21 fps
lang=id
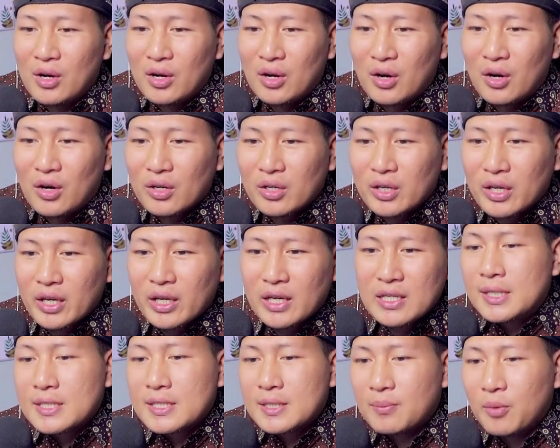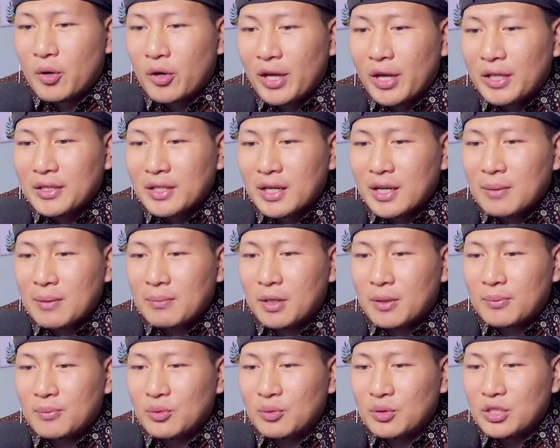Oke, okay, semboyan telah
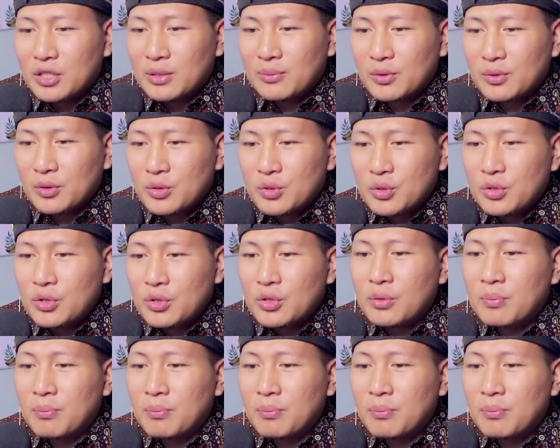berbunyi menuju